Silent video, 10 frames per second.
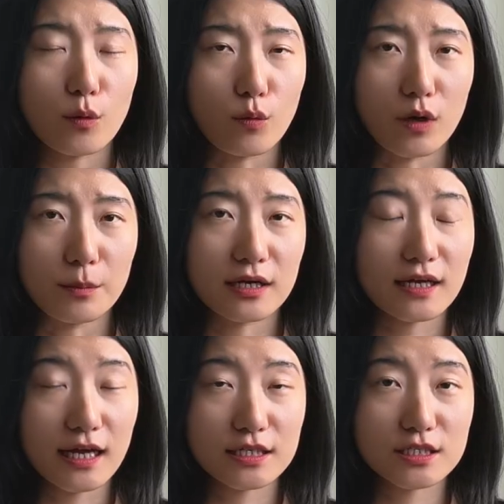我们
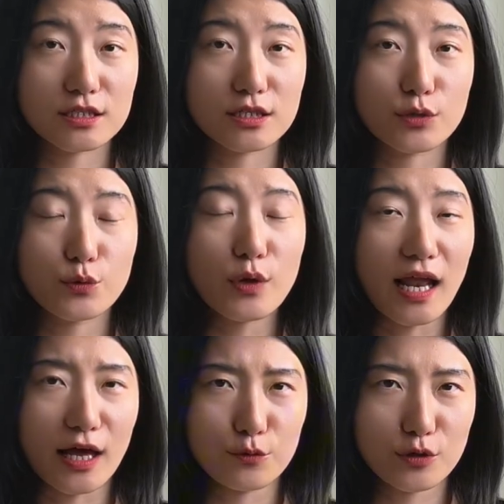开始越
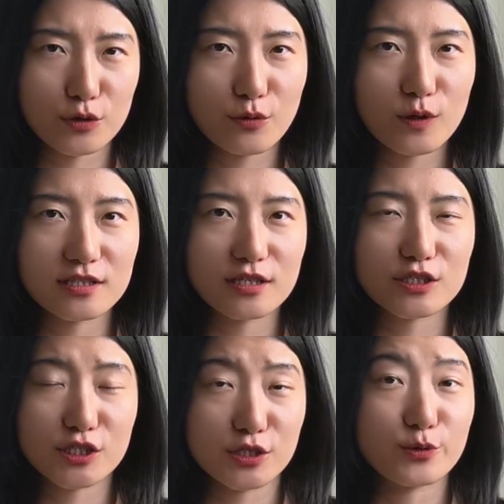来越多的
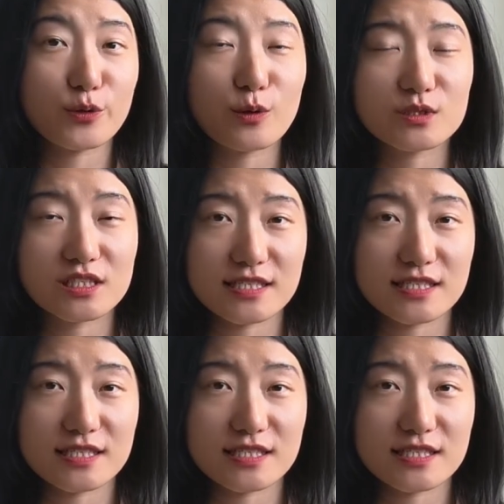使用这